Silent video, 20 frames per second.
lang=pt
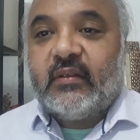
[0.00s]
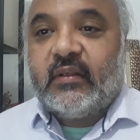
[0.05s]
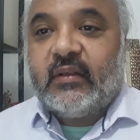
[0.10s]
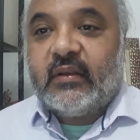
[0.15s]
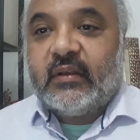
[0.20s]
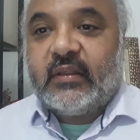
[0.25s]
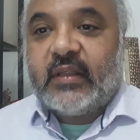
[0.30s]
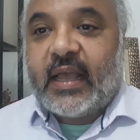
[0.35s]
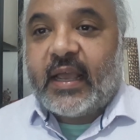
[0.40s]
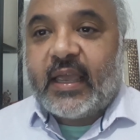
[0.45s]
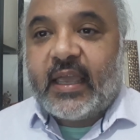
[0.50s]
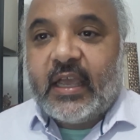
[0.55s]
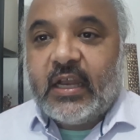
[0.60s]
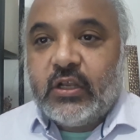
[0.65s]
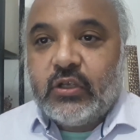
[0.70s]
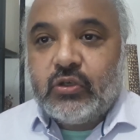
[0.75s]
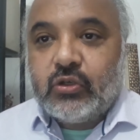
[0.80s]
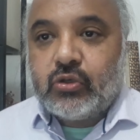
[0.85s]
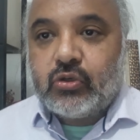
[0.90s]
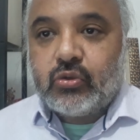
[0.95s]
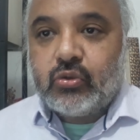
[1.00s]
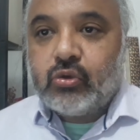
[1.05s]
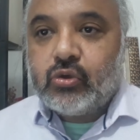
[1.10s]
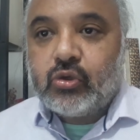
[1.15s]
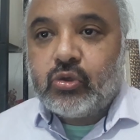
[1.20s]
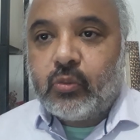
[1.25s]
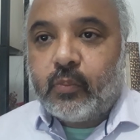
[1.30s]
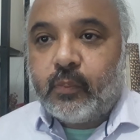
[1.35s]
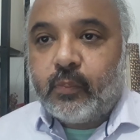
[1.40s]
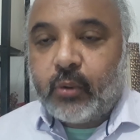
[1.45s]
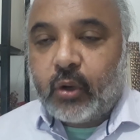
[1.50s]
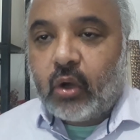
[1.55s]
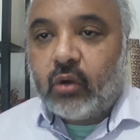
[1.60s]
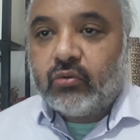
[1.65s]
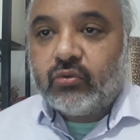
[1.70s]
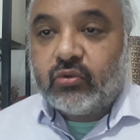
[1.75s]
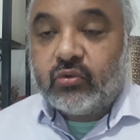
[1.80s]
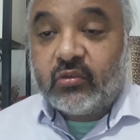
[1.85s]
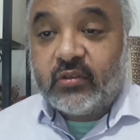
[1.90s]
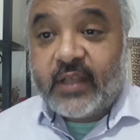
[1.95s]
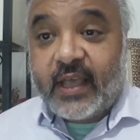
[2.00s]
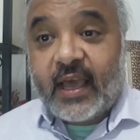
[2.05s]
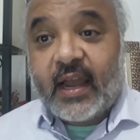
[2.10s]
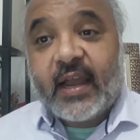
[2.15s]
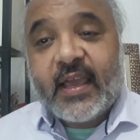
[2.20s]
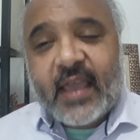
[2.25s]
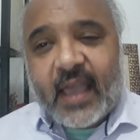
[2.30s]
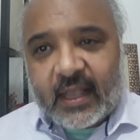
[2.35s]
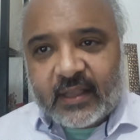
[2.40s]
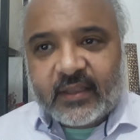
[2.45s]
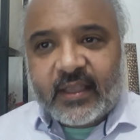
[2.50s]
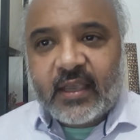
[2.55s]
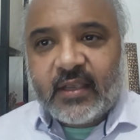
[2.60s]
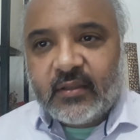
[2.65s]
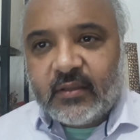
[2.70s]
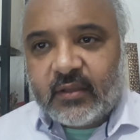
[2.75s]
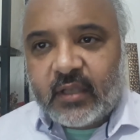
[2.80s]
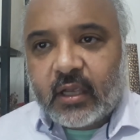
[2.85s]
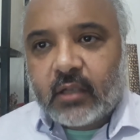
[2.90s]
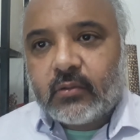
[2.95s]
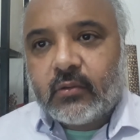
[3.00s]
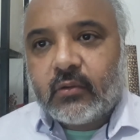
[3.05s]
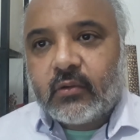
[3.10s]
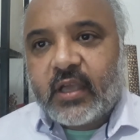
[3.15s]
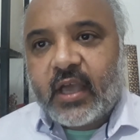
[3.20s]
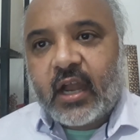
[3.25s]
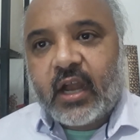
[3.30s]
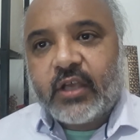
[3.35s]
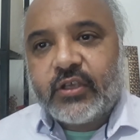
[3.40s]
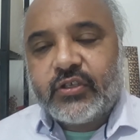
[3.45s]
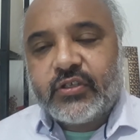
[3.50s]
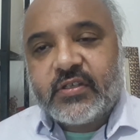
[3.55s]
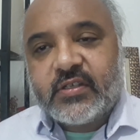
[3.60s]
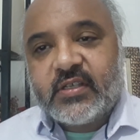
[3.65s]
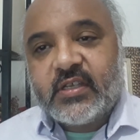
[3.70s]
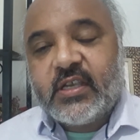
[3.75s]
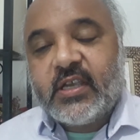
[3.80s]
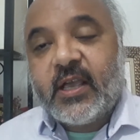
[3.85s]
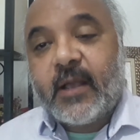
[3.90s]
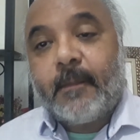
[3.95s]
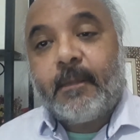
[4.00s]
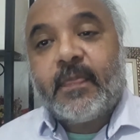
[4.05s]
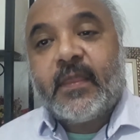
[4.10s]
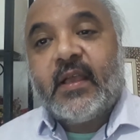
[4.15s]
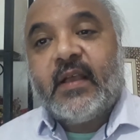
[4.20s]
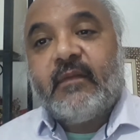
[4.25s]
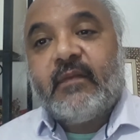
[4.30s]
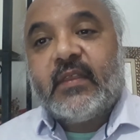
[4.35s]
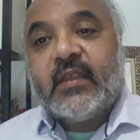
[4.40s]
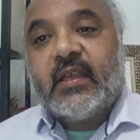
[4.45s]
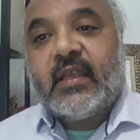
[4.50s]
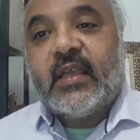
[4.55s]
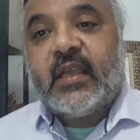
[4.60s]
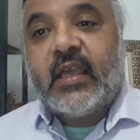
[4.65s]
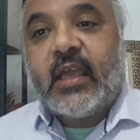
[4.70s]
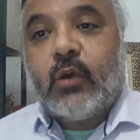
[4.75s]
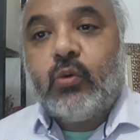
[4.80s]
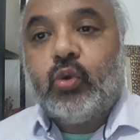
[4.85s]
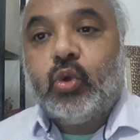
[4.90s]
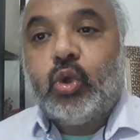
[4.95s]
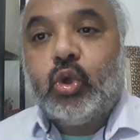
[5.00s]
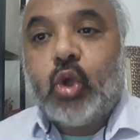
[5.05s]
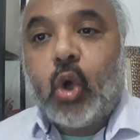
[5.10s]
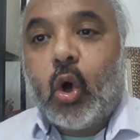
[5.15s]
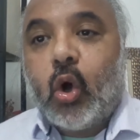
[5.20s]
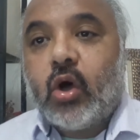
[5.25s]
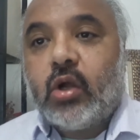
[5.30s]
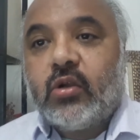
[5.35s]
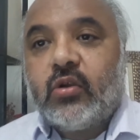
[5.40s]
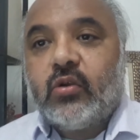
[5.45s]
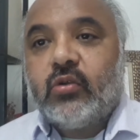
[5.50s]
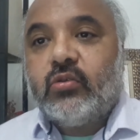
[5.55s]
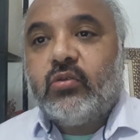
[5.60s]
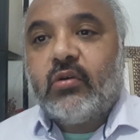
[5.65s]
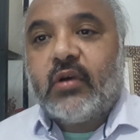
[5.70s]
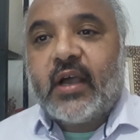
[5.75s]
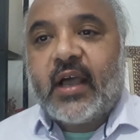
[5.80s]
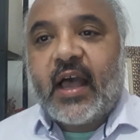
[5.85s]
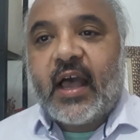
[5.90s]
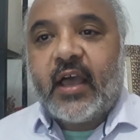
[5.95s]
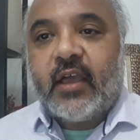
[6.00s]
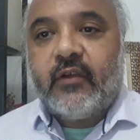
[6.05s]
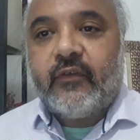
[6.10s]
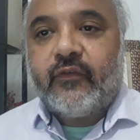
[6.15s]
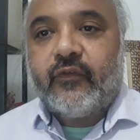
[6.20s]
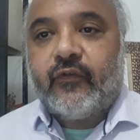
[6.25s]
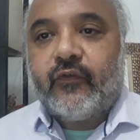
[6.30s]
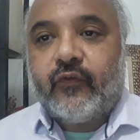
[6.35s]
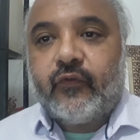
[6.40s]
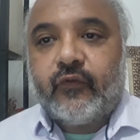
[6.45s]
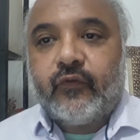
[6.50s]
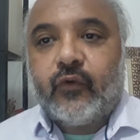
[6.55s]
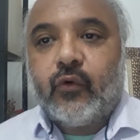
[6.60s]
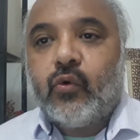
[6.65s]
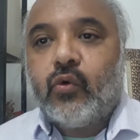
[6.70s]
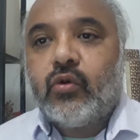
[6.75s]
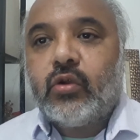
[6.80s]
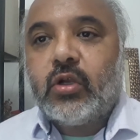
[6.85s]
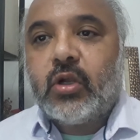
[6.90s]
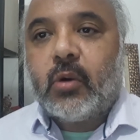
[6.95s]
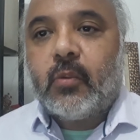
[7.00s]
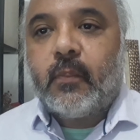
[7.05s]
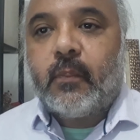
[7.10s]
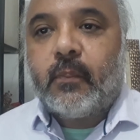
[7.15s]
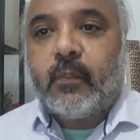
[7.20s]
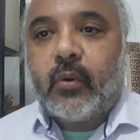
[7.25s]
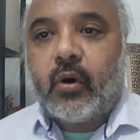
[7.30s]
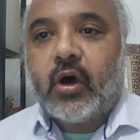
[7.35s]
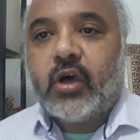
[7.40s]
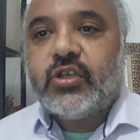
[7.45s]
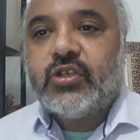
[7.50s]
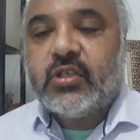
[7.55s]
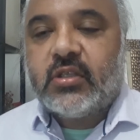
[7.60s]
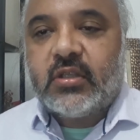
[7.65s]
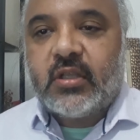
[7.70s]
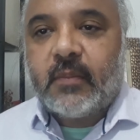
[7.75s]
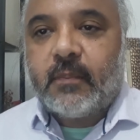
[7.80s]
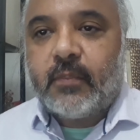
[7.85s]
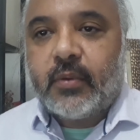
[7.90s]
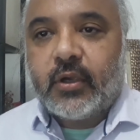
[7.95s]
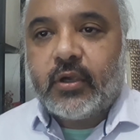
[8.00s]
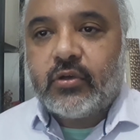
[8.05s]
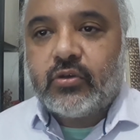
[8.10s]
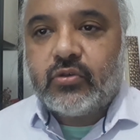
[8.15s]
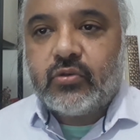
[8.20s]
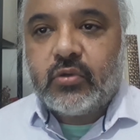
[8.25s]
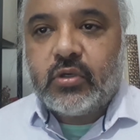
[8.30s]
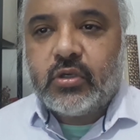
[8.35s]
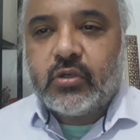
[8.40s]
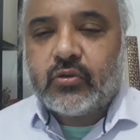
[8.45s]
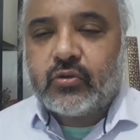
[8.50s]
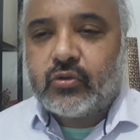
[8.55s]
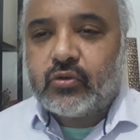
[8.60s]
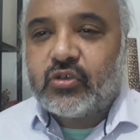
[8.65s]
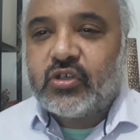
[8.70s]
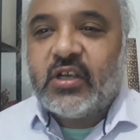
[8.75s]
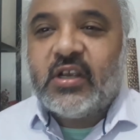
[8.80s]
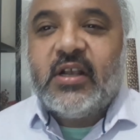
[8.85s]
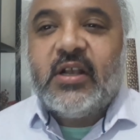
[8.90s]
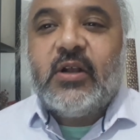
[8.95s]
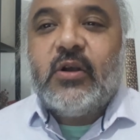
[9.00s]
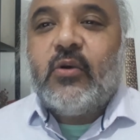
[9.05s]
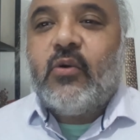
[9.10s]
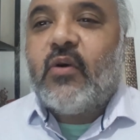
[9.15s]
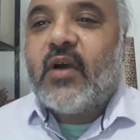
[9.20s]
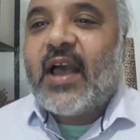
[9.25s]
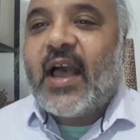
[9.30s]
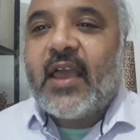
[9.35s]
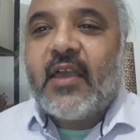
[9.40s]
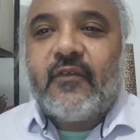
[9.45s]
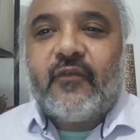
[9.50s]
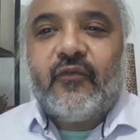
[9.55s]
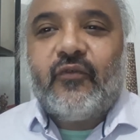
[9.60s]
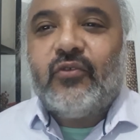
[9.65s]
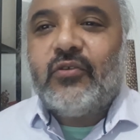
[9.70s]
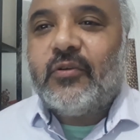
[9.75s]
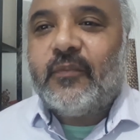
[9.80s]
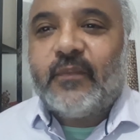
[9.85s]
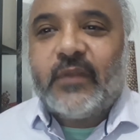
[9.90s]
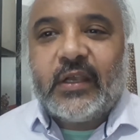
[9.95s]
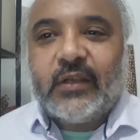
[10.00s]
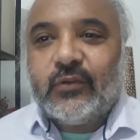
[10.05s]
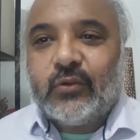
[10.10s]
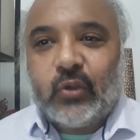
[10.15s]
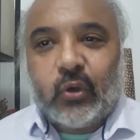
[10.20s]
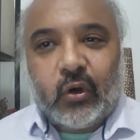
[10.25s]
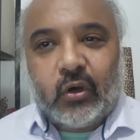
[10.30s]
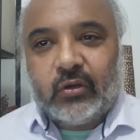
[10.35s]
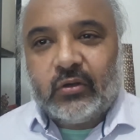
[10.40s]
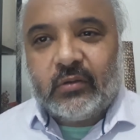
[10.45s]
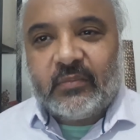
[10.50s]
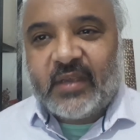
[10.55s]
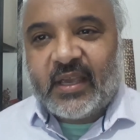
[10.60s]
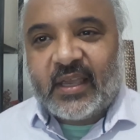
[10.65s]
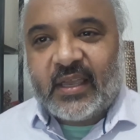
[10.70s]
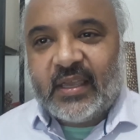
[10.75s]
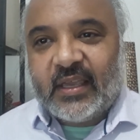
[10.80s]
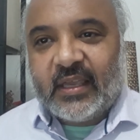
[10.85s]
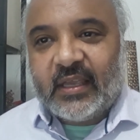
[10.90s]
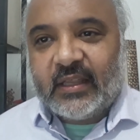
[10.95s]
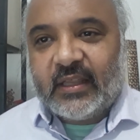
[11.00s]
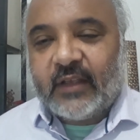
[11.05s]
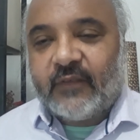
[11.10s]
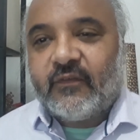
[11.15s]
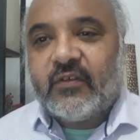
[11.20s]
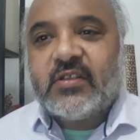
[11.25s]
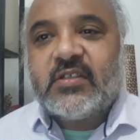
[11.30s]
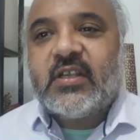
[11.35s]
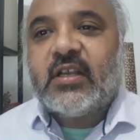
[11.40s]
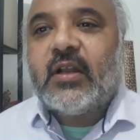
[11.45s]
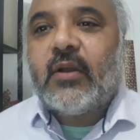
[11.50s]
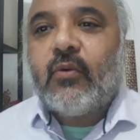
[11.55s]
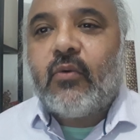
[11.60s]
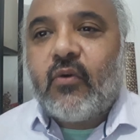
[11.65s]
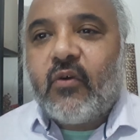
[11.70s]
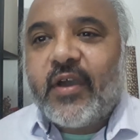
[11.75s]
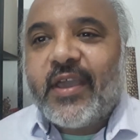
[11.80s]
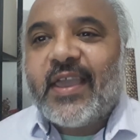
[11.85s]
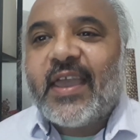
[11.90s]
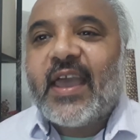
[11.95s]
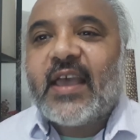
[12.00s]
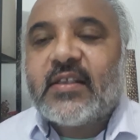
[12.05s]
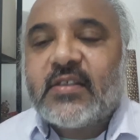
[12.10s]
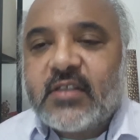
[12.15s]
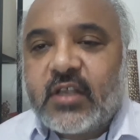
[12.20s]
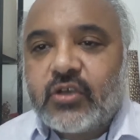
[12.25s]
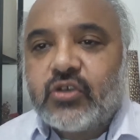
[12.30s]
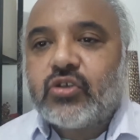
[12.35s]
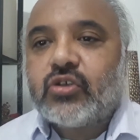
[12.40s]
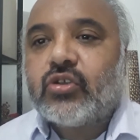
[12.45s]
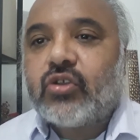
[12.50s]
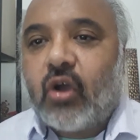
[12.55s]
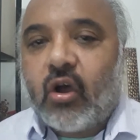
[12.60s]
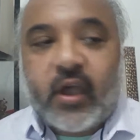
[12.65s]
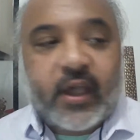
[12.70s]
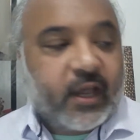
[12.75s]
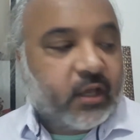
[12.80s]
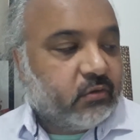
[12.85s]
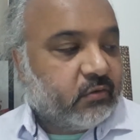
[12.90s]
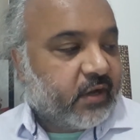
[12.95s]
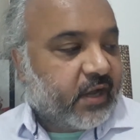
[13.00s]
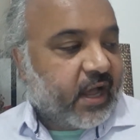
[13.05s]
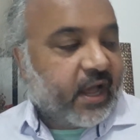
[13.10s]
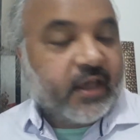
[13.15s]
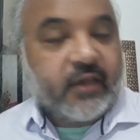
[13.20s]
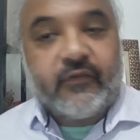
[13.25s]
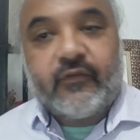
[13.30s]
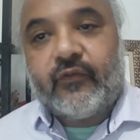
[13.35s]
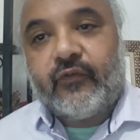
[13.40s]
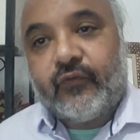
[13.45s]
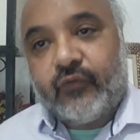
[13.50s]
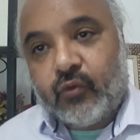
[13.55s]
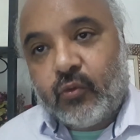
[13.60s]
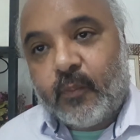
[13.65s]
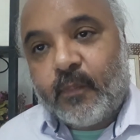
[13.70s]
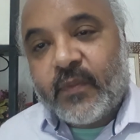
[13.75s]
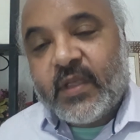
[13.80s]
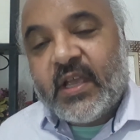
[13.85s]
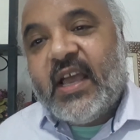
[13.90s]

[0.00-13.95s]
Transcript: daquele discurso pronto dela, e até entendo o que ela dizia, que o dono do Carrefour não pode ter prejuízos. O Carrefour não tem dono, minha querida. Você não conhece a história do Carrefour.